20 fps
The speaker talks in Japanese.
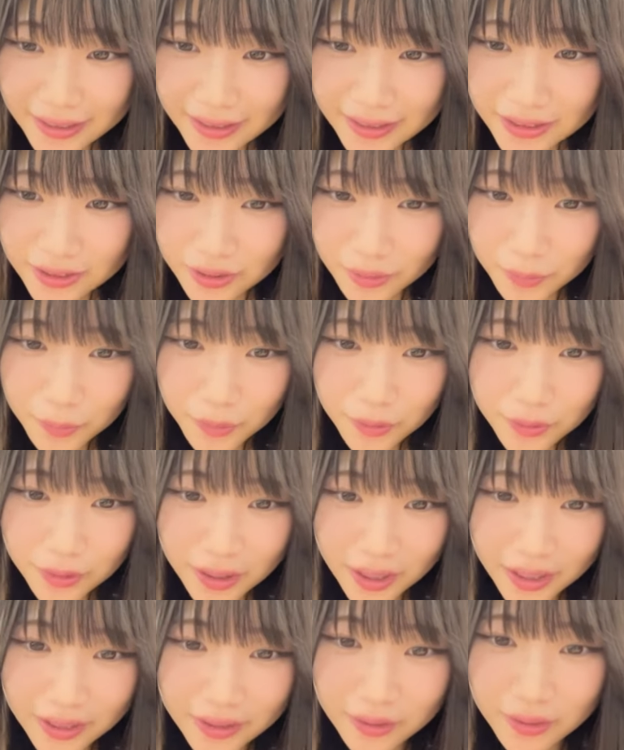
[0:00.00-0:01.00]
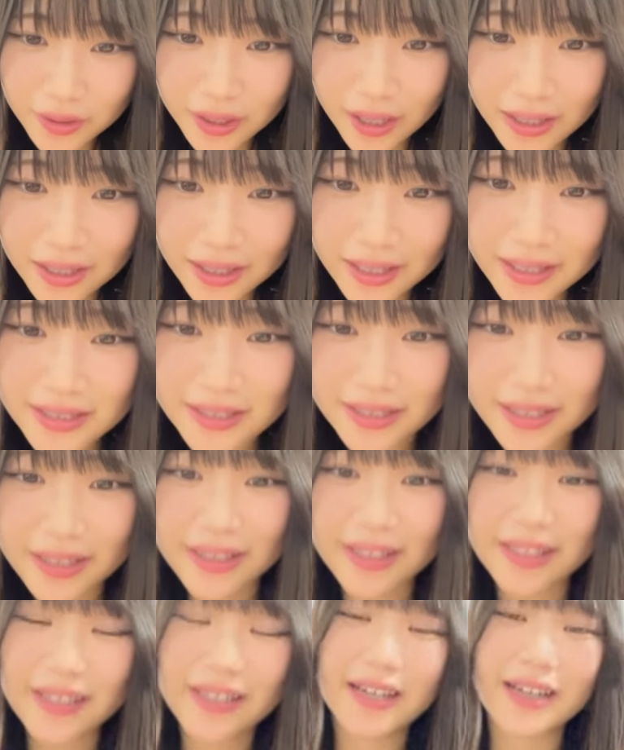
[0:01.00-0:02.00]
諸問題と関連づけ
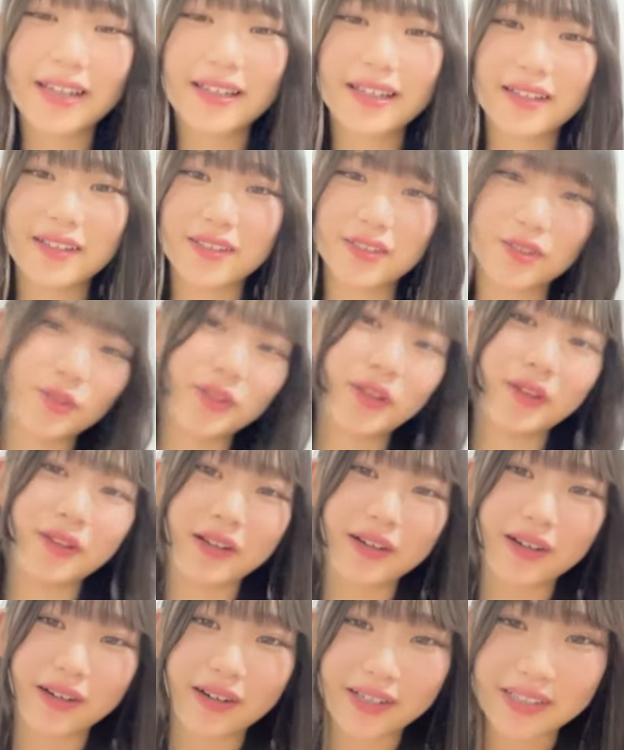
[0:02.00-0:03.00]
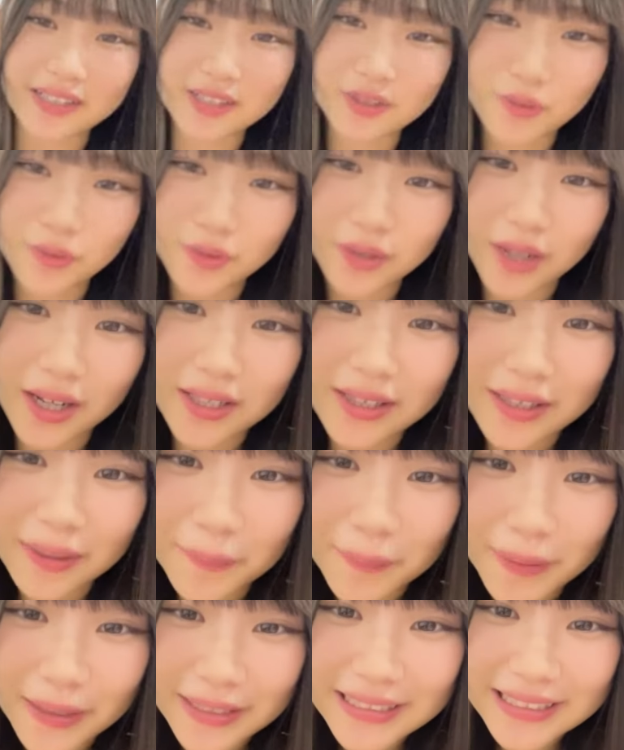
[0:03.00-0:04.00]
て理解できるそうだよだからイコール
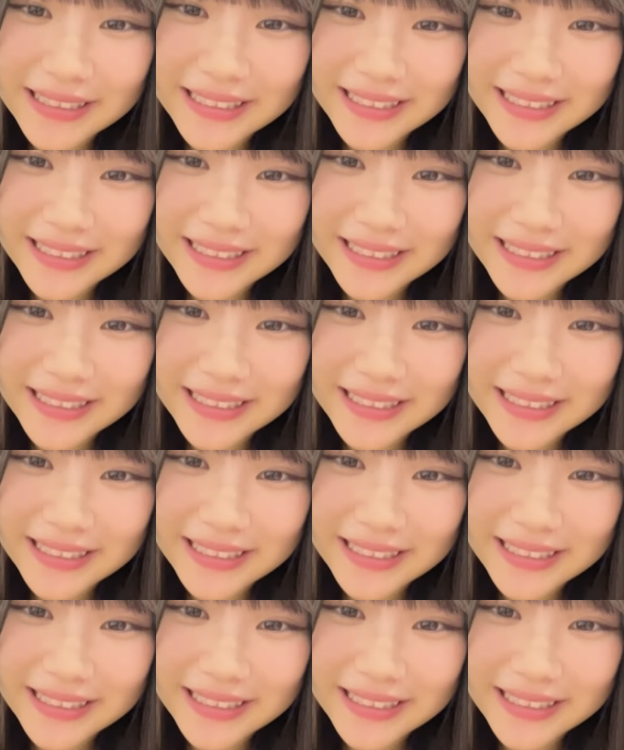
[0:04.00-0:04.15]
頭いい